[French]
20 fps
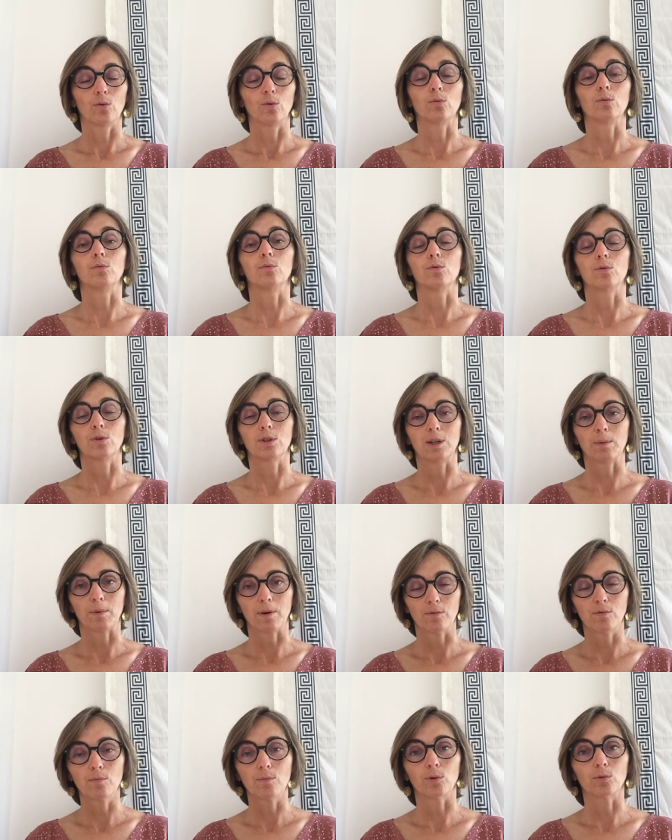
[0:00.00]
je ne sais pas
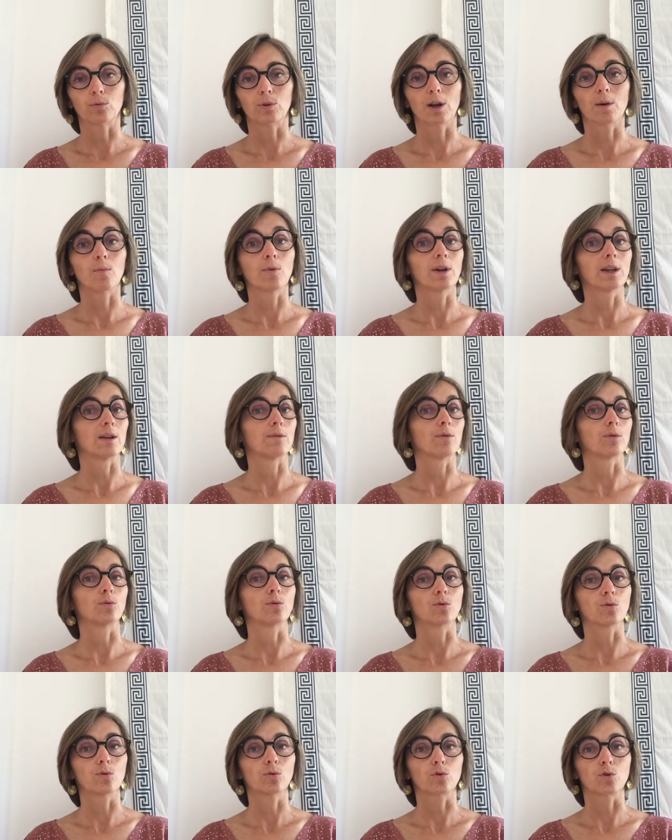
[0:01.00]
vous, mais en tout cas, moi, il y a de fortes
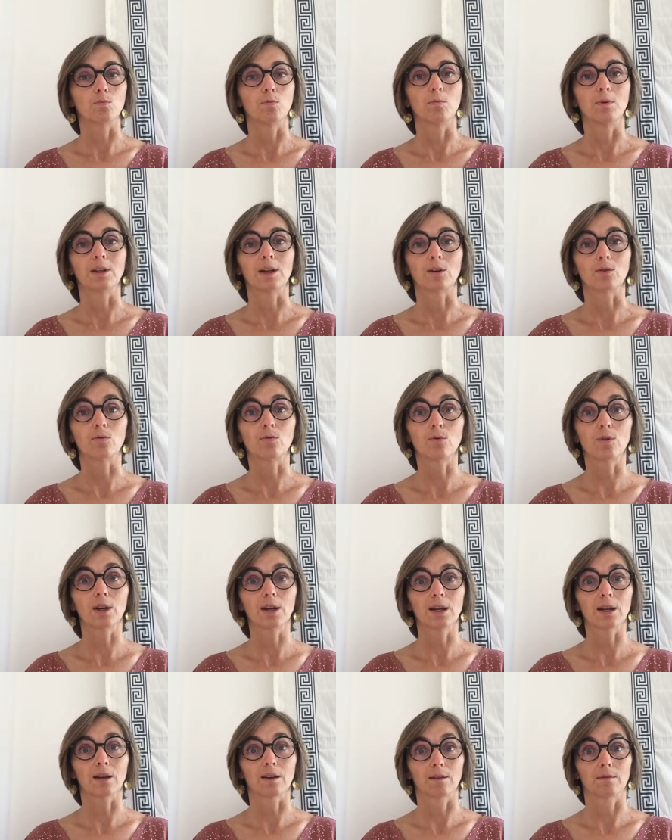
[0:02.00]
chances que je me mette à
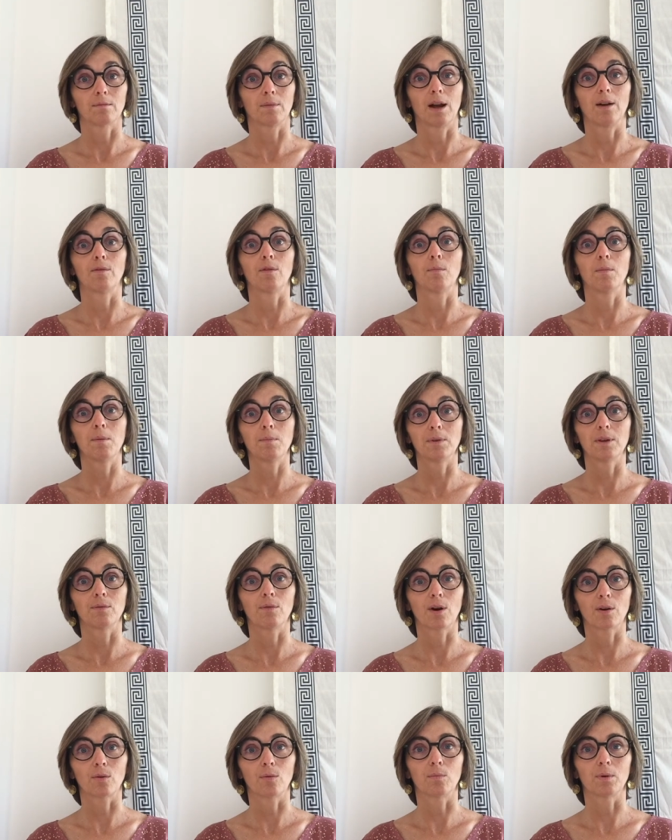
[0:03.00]
courir avant même
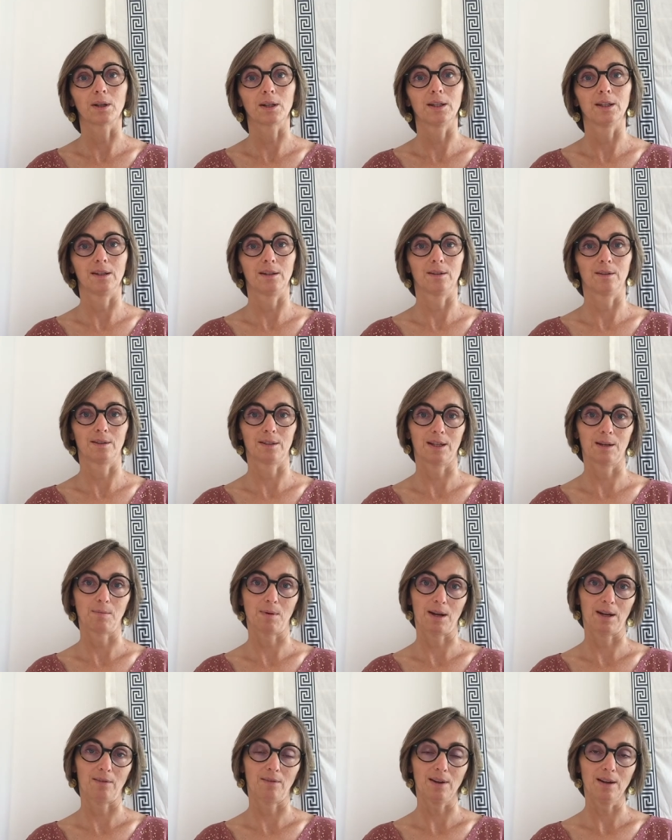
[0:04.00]
d'avoir compris ce qui
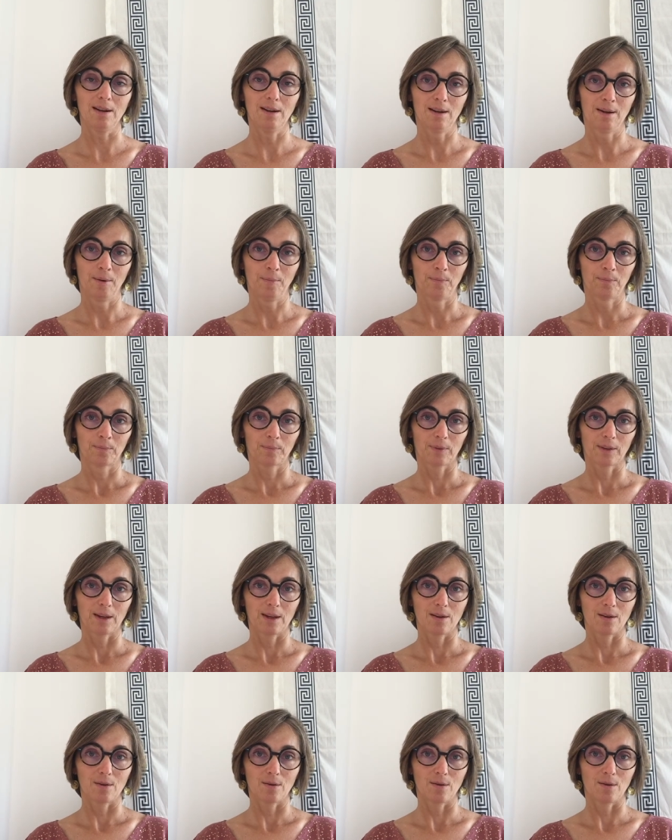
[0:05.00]
m'arrivait.
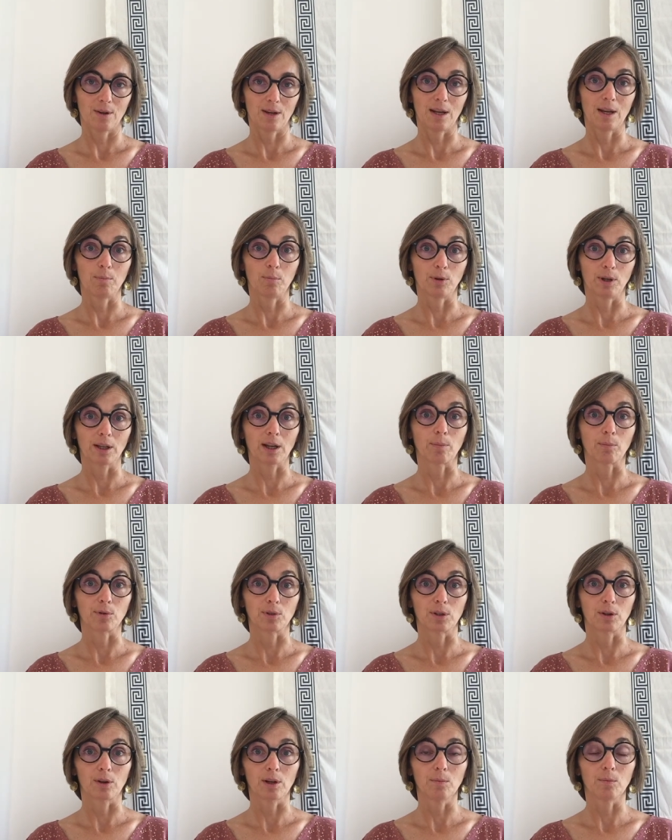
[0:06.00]
Euh, et peut-être à
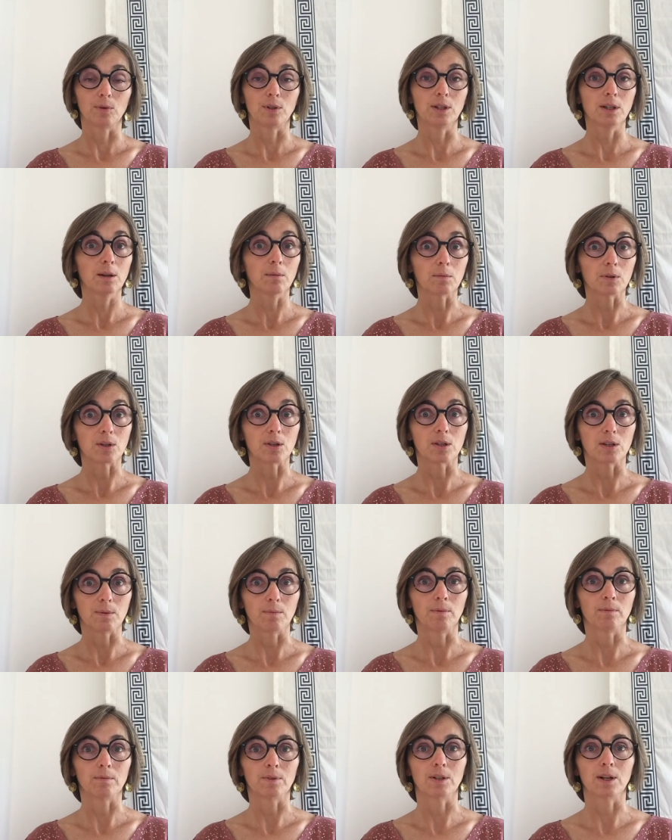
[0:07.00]
posteriori de me dire, mais j'ai
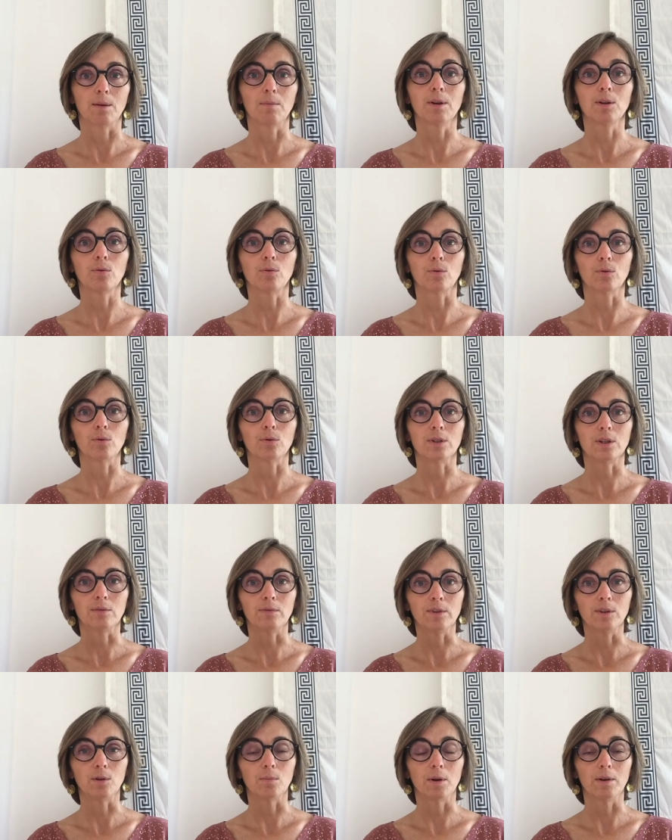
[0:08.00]
jamais couru aussi
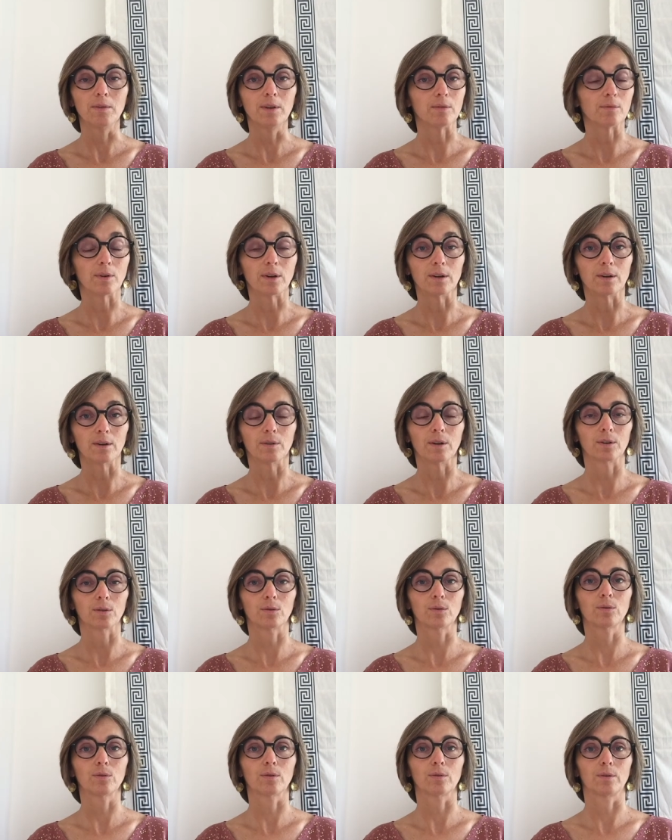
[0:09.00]
vite de ma vie. Enfin, un
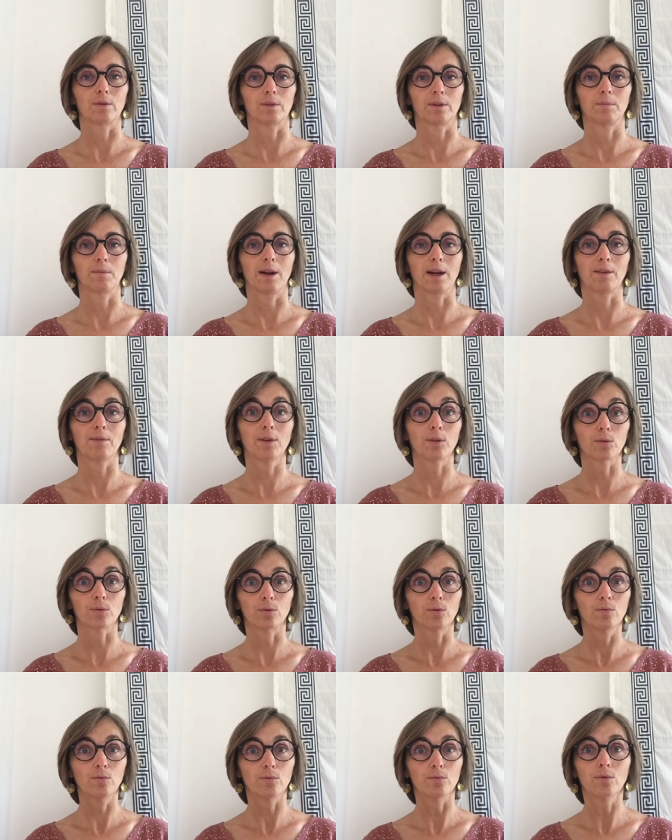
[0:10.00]
truc euh, m'arrivait un truc
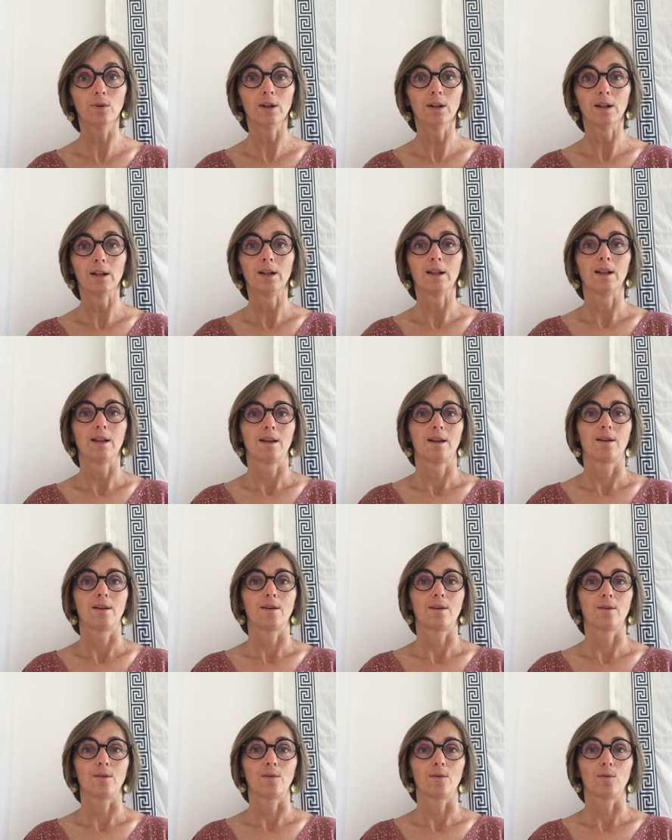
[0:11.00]
de fou.
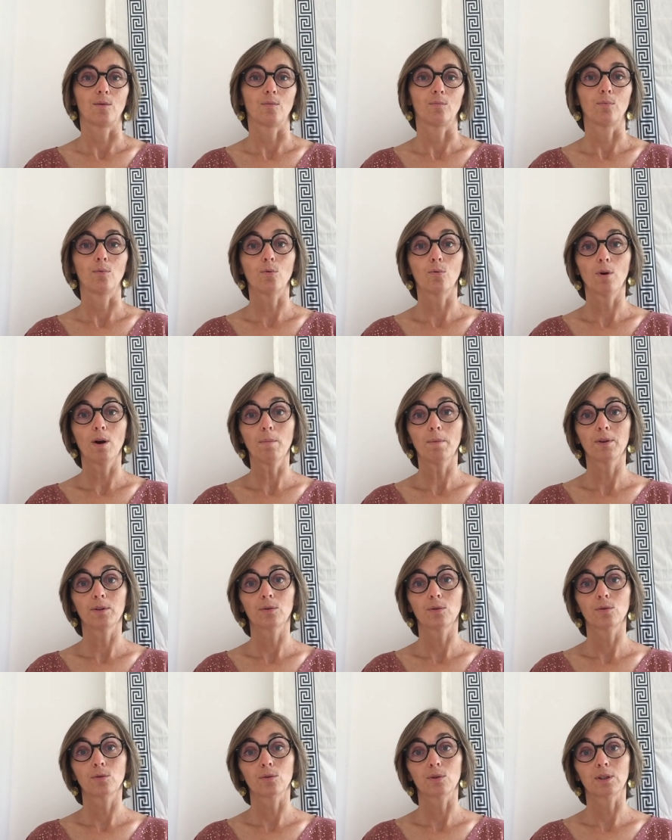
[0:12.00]
Euh, pourquoi Parce
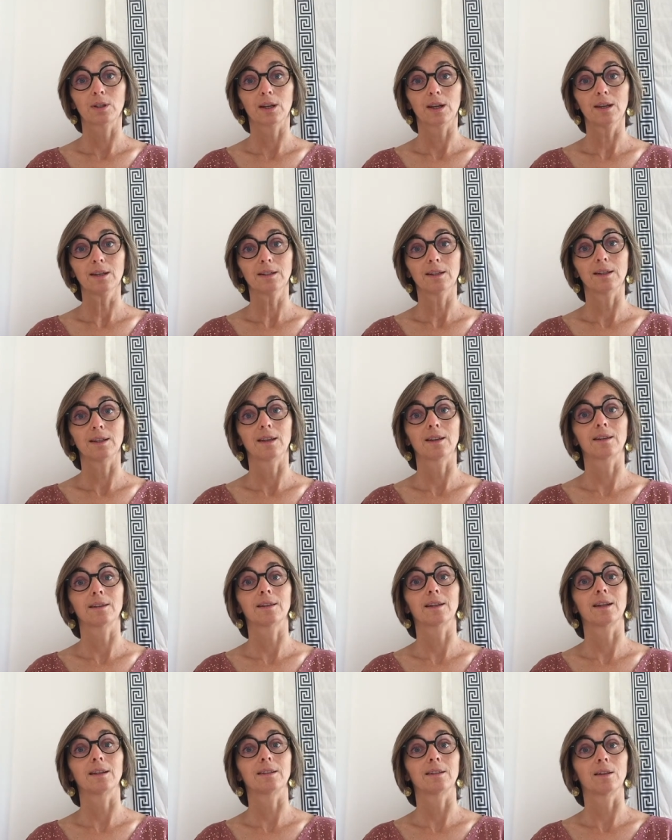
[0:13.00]
que ce stress, qui est un stress